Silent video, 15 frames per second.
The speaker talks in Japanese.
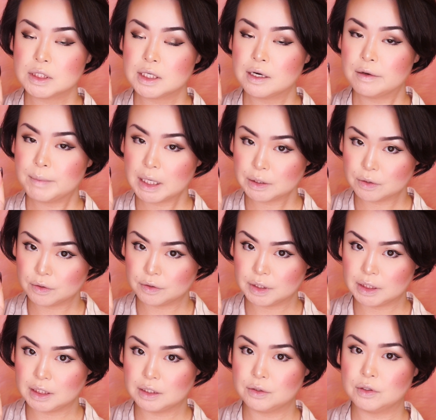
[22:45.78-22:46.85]
ちらはマットの
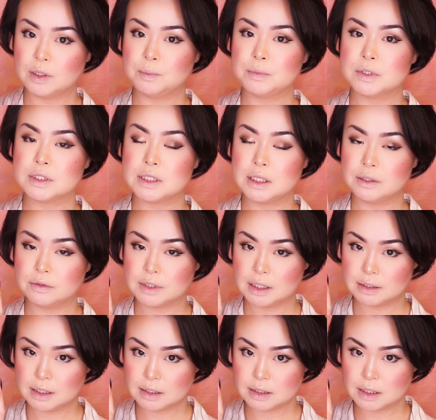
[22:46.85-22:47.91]
リキッドリップスティックな
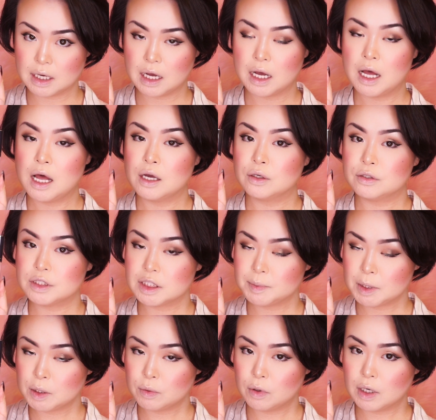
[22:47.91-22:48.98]
んですが
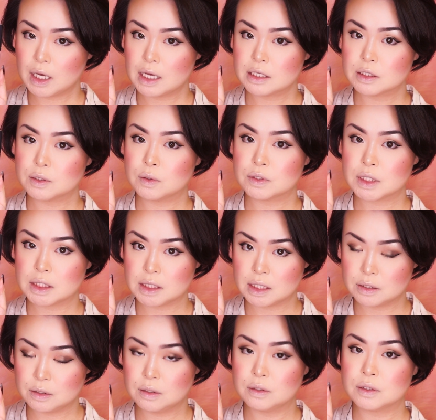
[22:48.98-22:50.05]
唇を乾燥さ
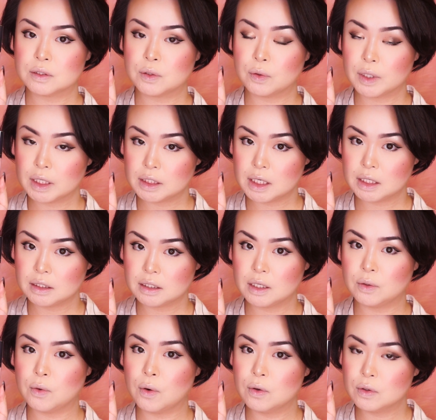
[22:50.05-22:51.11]
せずそれでい
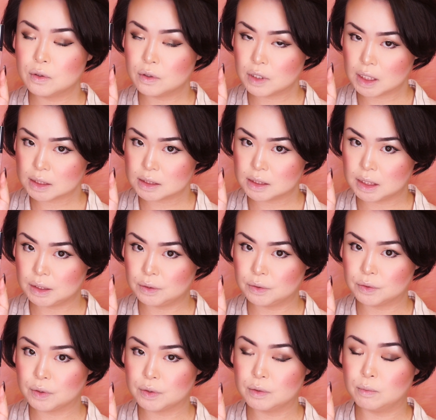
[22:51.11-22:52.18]
てロングラスティング
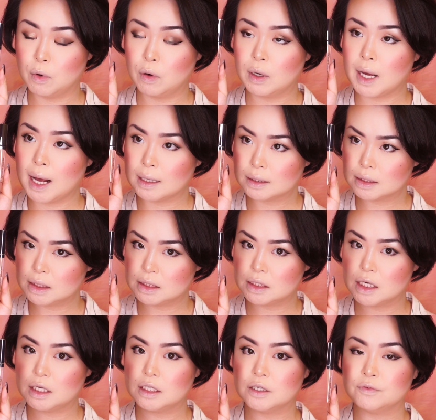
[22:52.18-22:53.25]
というもう画期
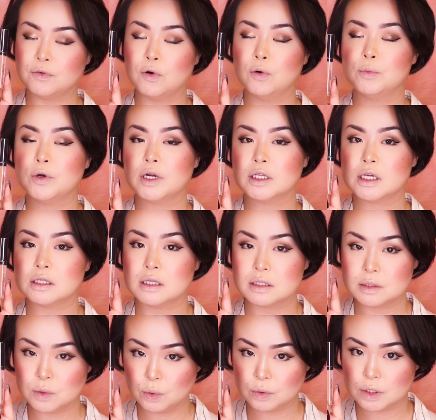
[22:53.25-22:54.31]
的なフォーミュラなんだ
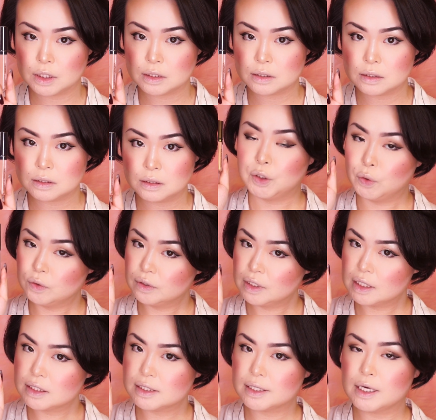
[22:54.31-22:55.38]
そうですどん
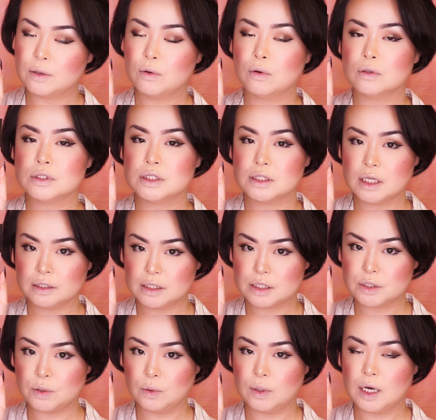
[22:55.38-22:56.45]
なつけ心地なんで
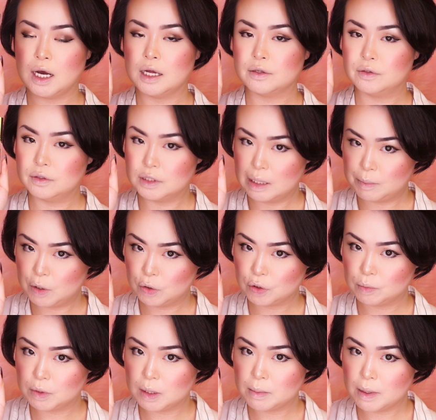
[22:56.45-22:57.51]
しょうか塗ってみよう
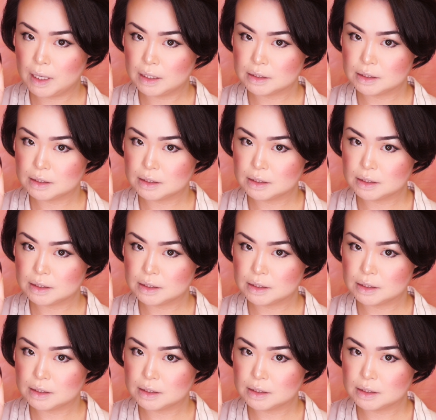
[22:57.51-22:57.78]
と思いま